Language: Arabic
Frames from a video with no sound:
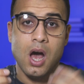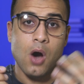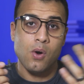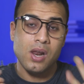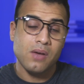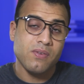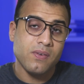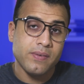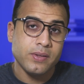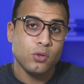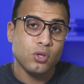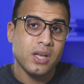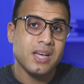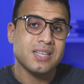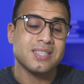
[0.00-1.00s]
اقول لك في
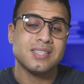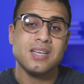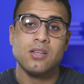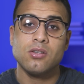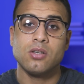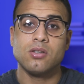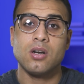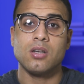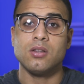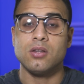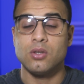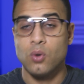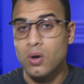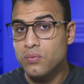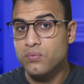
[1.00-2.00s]
الفيديو ده ازاي تقدر
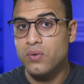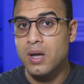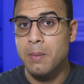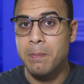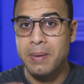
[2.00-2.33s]
توفق